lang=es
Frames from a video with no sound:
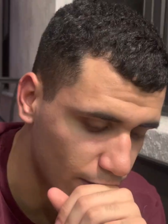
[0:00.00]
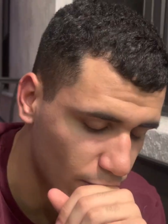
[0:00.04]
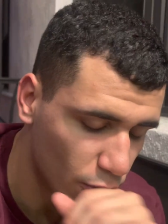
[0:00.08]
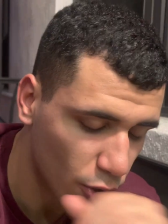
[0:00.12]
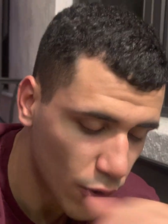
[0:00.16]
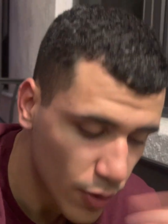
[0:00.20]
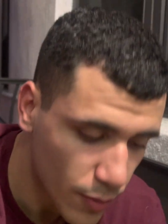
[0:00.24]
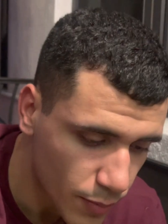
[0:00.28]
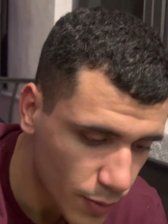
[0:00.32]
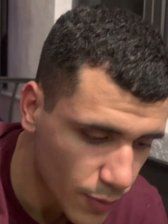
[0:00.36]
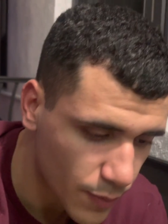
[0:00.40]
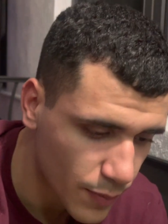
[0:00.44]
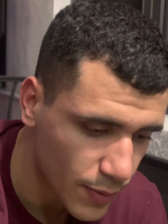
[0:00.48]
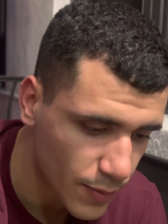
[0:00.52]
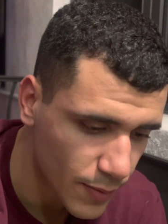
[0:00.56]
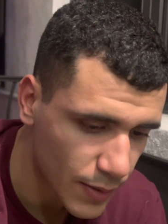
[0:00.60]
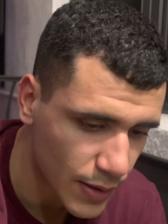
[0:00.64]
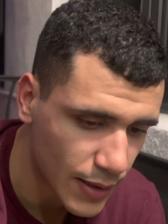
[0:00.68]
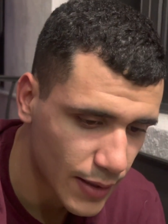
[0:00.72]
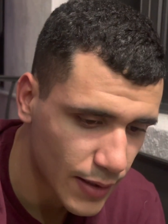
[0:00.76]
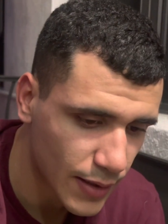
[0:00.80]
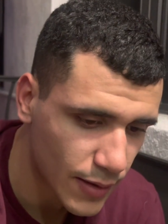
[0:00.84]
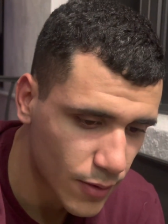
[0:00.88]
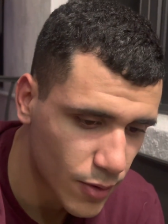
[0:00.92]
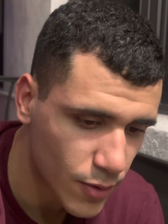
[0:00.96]
Hoy por primera
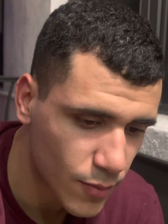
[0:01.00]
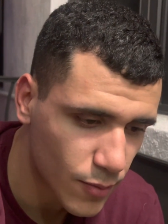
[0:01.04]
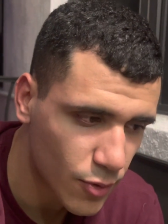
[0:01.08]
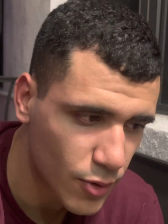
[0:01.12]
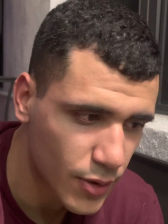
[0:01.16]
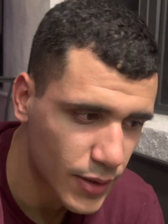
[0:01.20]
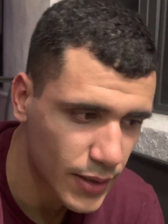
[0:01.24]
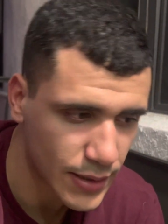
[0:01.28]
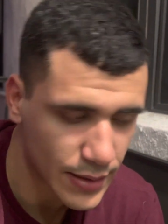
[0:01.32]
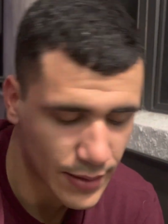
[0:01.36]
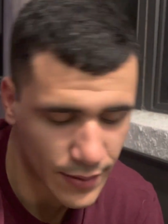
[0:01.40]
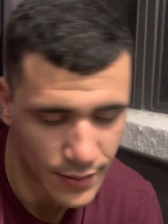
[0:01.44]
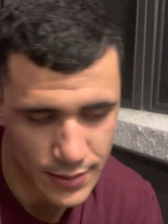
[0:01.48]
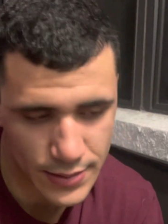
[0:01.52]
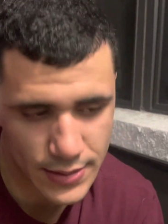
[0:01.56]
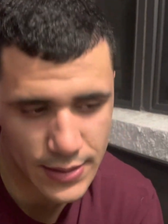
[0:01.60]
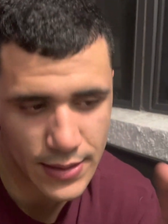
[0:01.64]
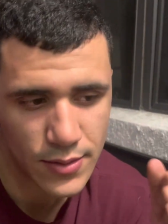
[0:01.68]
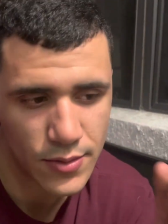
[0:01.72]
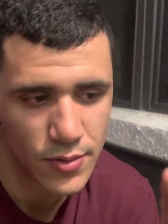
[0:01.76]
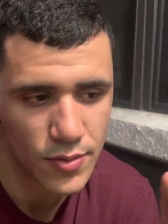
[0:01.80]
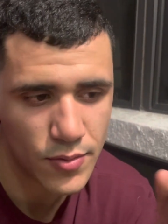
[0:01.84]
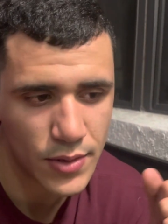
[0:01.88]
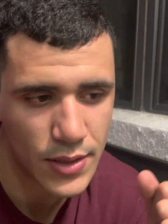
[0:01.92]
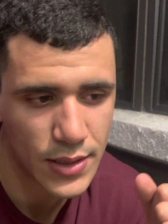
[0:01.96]
vez como que estaba
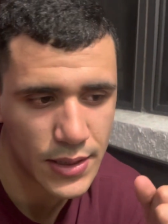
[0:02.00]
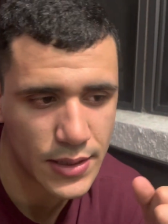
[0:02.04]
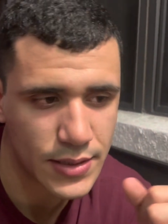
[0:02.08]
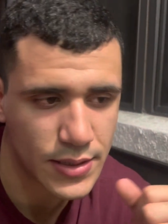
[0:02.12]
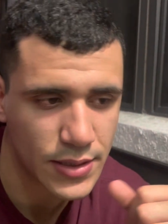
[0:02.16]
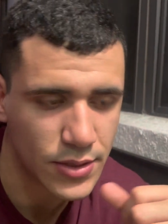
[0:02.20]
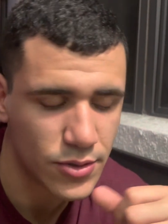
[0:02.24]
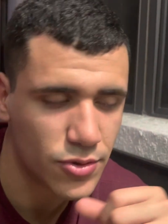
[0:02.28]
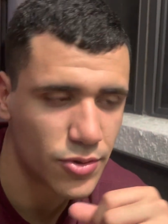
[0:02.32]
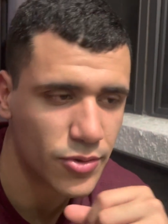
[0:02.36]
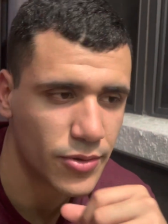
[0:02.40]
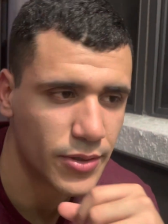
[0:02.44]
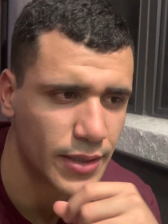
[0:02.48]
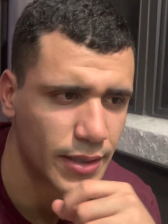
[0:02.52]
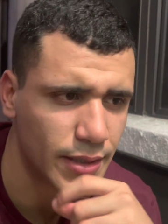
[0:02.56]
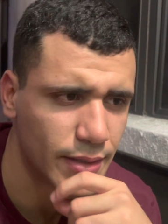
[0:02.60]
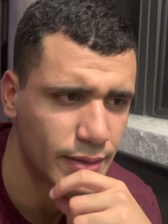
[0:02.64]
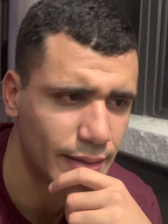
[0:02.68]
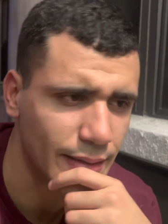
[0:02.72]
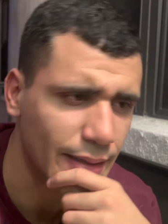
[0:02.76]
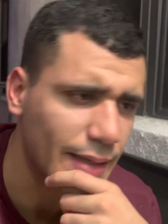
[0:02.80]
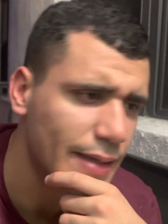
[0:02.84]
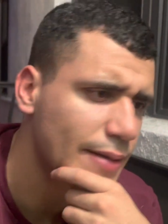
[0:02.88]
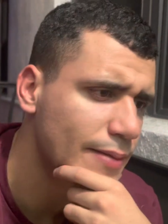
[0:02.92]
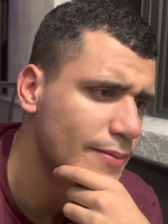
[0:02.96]
haciendo un ejercicio, dije,
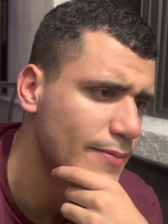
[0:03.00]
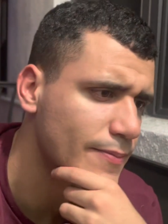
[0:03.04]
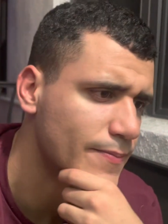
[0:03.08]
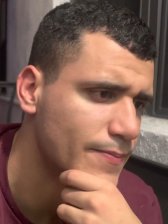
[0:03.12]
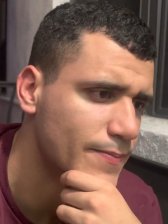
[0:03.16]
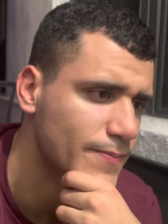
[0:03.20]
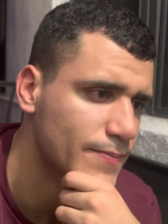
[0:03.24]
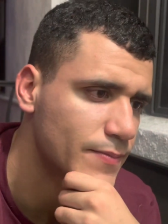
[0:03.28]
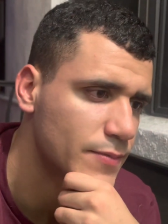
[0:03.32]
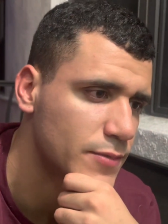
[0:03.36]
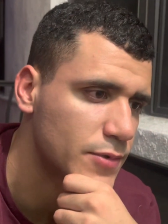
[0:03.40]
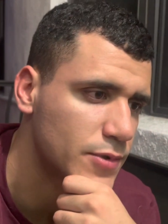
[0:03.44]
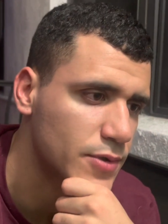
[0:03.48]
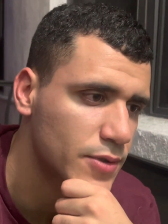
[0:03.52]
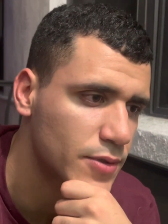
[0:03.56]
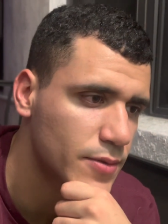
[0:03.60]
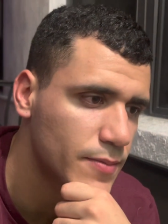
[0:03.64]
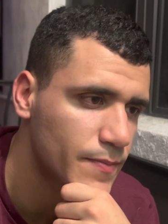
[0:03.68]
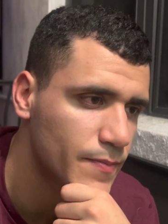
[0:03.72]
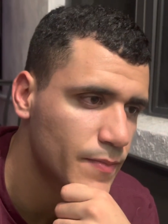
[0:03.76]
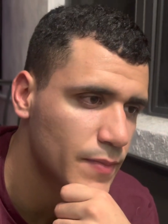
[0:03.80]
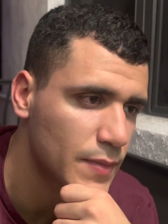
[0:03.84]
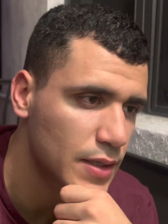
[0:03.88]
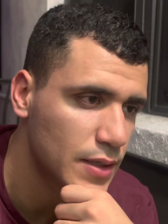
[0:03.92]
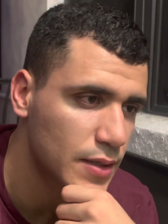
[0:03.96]
damn, you
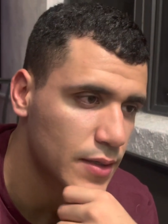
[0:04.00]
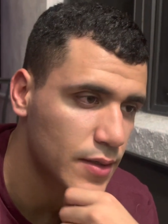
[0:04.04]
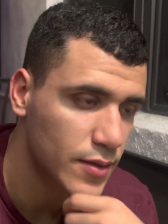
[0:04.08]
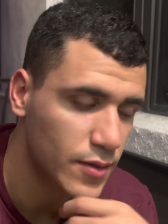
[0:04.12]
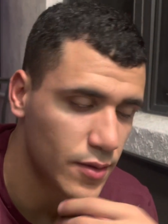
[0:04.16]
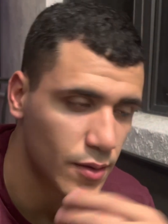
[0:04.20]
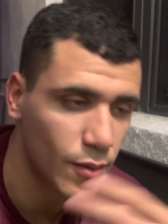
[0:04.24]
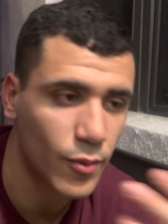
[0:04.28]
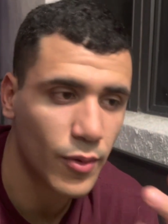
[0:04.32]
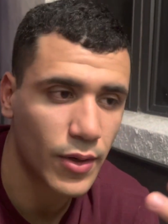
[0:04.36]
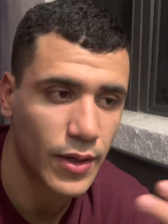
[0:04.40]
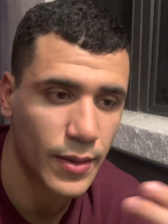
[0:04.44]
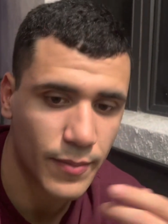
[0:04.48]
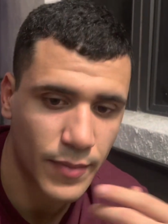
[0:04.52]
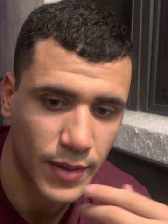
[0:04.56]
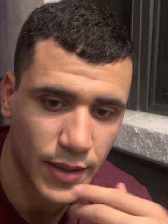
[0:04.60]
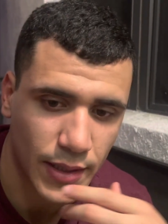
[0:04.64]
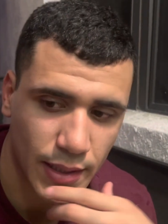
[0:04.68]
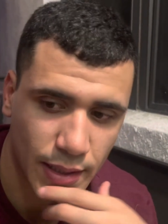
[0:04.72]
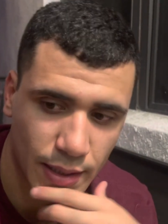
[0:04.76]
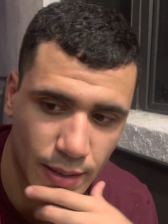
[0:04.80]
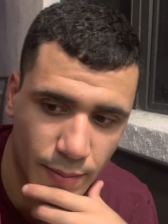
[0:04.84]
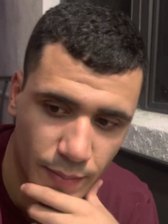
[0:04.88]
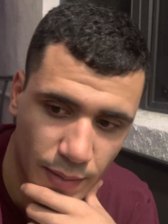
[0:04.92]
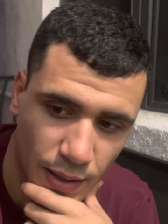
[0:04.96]
como que en verdad
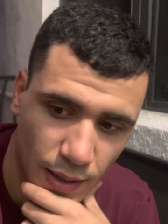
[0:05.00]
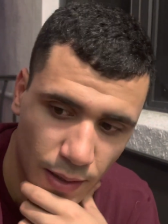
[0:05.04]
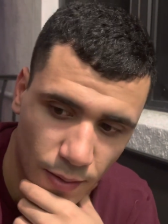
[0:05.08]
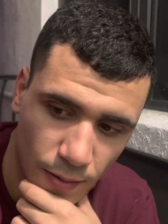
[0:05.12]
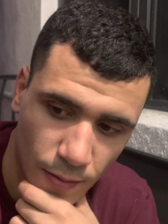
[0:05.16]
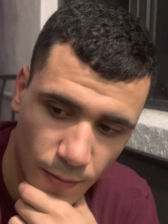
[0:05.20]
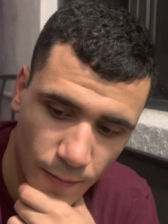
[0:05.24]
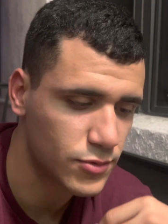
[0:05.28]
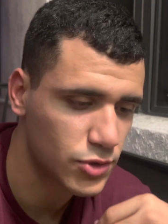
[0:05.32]
he cambiado.